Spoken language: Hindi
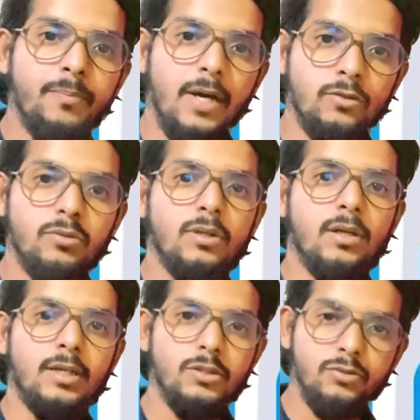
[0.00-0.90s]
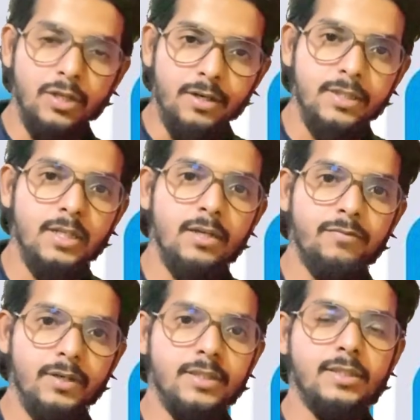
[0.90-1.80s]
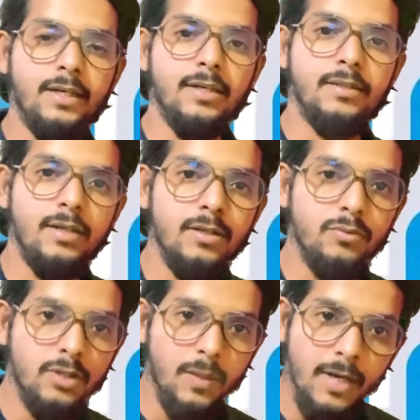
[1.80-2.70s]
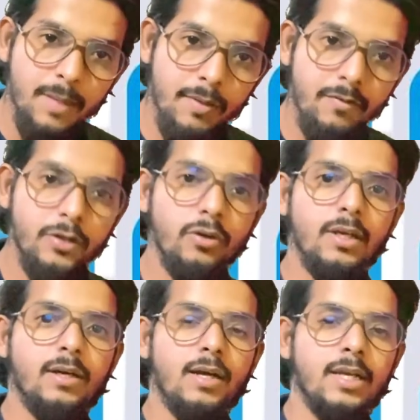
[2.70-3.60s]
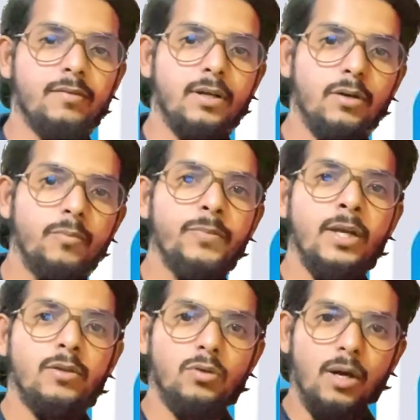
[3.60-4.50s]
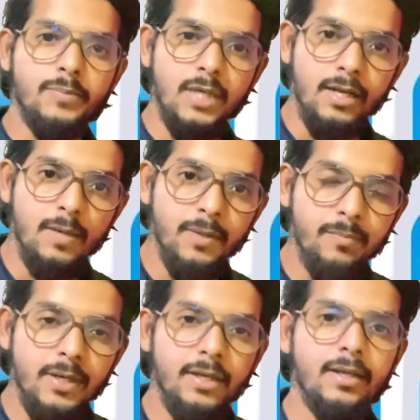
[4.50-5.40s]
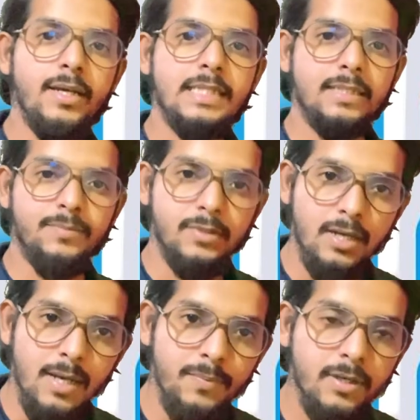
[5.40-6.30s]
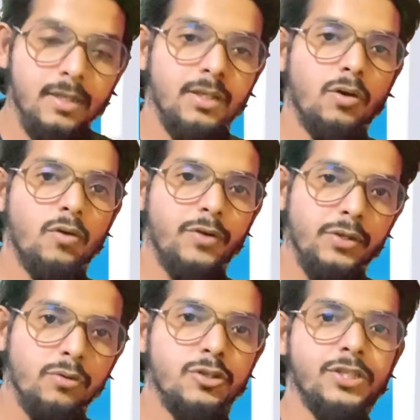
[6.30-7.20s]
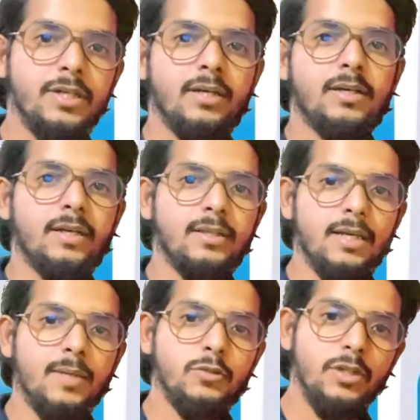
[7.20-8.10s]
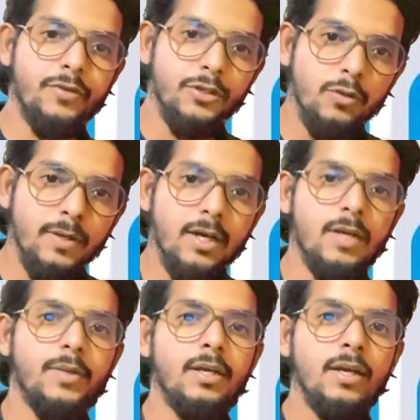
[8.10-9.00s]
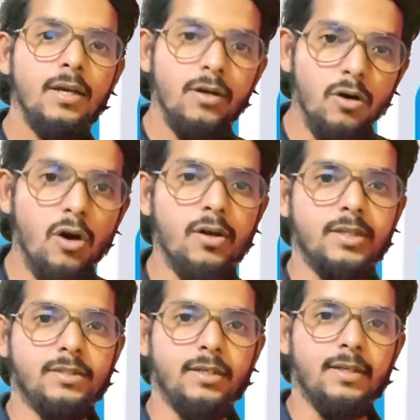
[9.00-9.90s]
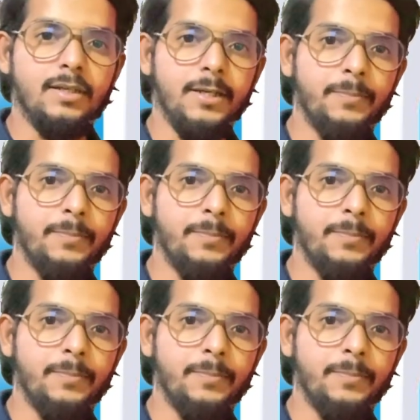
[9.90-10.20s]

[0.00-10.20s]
पाँचों तरह की जो जनरेशन है फर्स्ट सेकंड थर्ड उनके बारे बारे में वीडियो लेकर आने वाला हूँ तो आप चैनल पर बने रहे सब्सक्राइब कर दें और वीडियो को शेयर करें ताकि मुझे वीडियो बनाने में और अच्छा लगे